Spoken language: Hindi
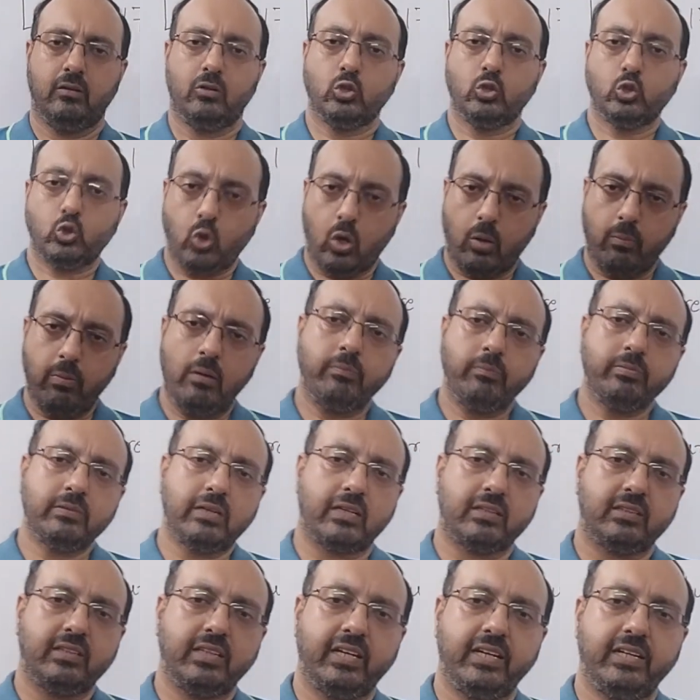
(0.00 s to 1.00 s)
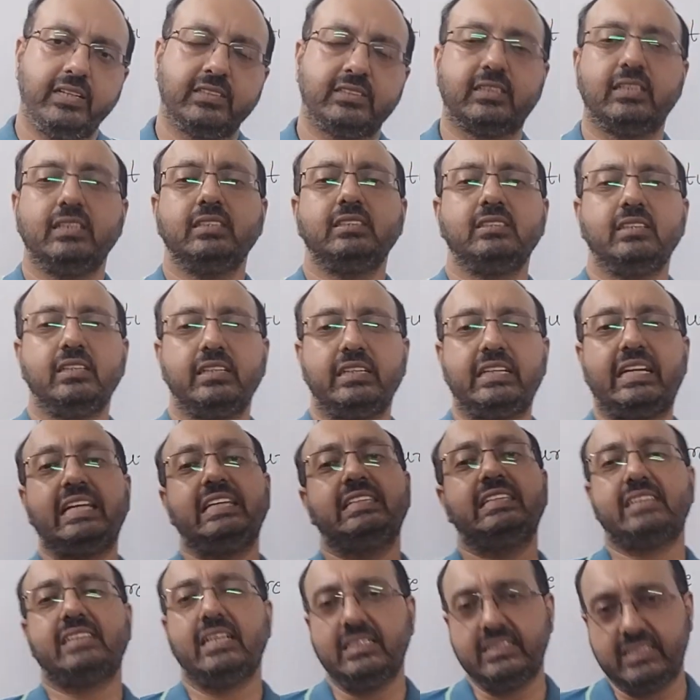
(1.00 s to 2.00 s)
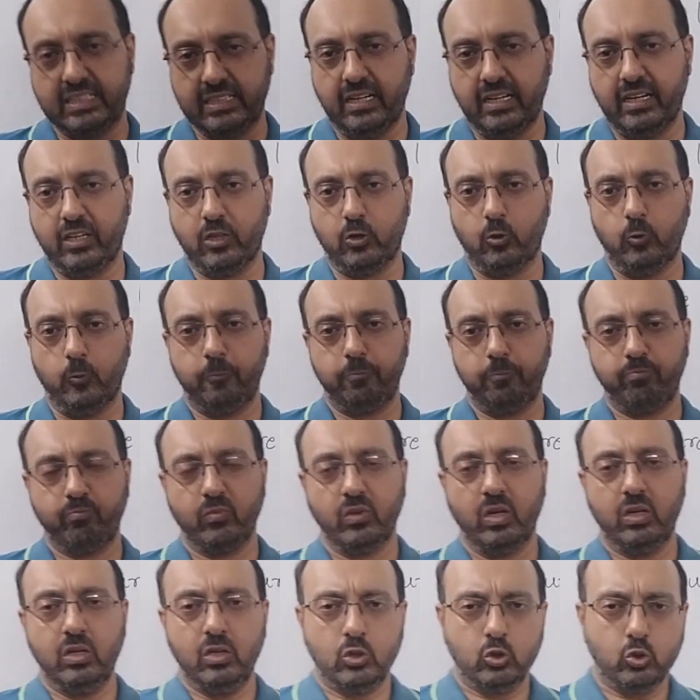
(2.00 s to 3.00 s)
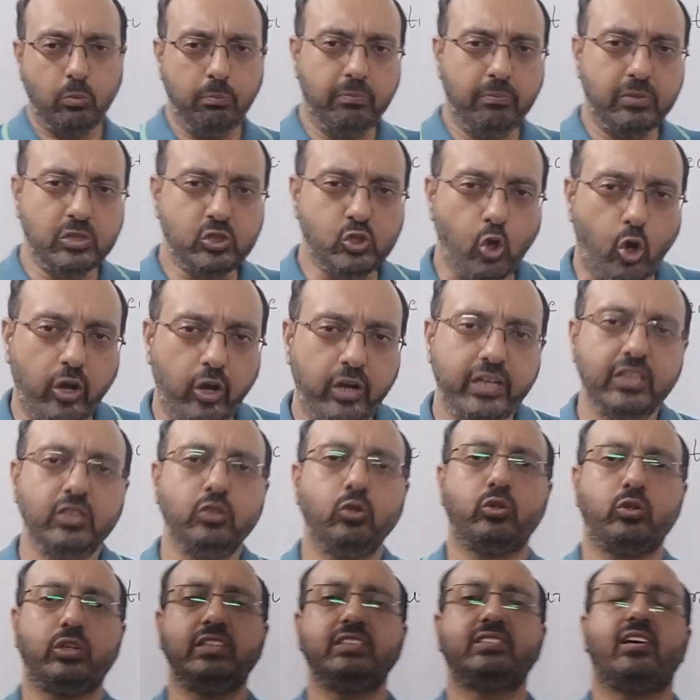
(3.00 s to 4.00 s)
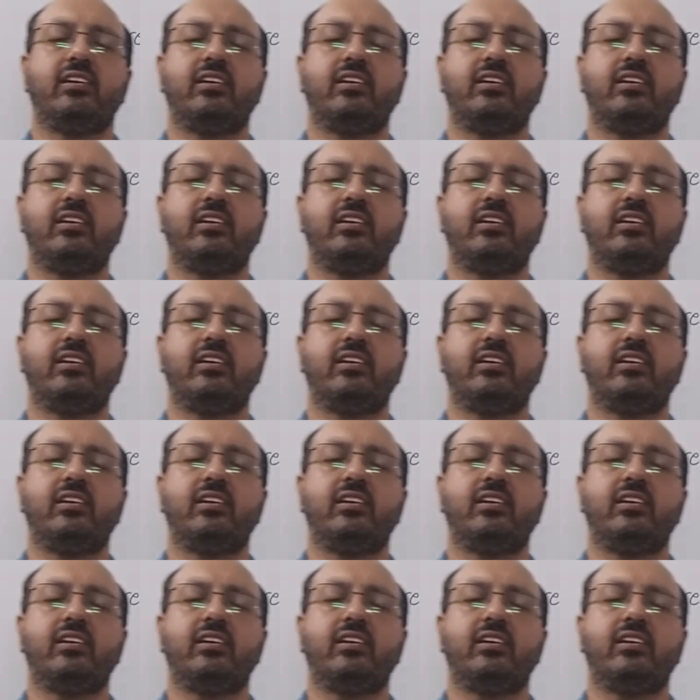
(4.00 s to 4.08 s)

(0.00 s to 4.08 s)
तो अब हम करते हैं डिस्कस टी सेल सिग्नलिंग को तो मेजोरिटी जो टी सेल